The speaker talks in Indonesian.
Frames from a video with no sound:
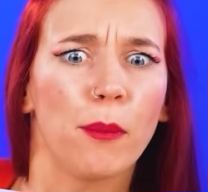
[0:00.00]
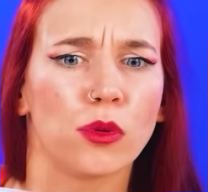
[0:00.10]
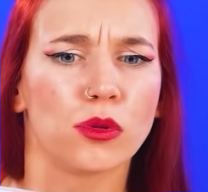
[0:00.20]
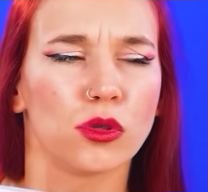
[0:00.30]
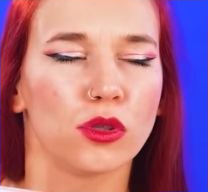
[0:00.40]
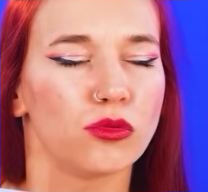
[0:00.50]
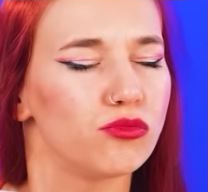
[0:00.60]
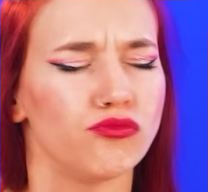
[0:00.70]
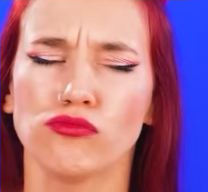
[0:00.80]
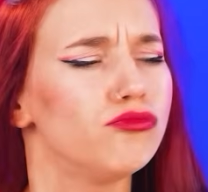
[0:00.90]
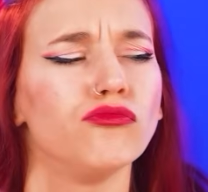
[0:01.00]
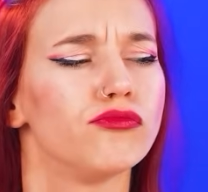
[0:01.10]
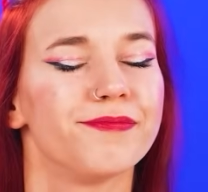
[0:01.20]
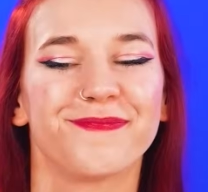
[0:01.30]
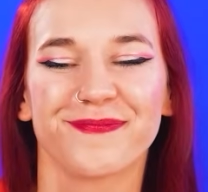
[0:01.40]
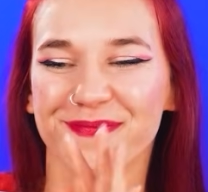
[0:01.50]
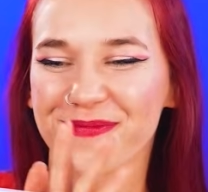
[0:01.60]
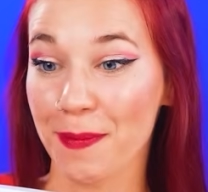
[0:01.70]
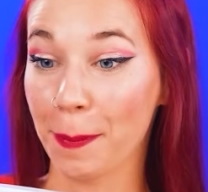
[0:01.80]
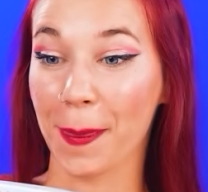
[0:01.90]
itu bukan milikmu.
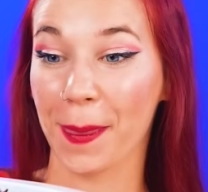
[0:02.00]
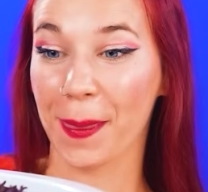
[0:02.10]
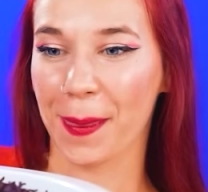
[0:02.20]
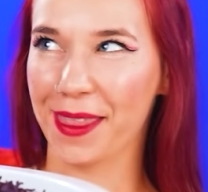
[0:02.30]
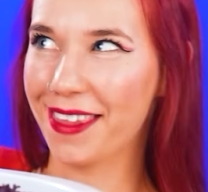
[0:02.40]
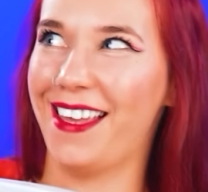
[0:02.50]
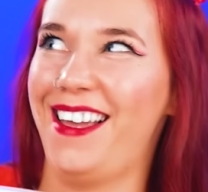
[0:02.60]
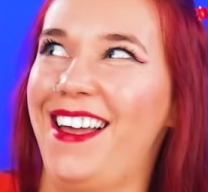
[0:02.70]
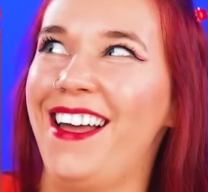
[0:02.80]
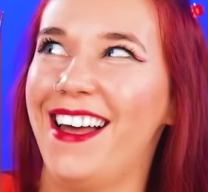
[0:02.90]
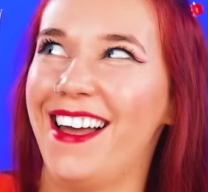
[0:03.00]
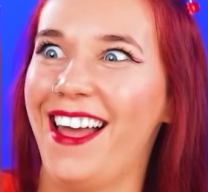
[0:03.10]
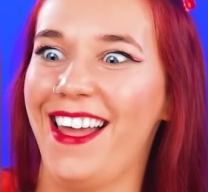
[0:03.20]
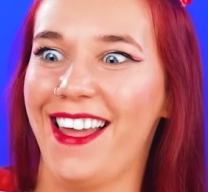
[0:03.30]
Emma akan makan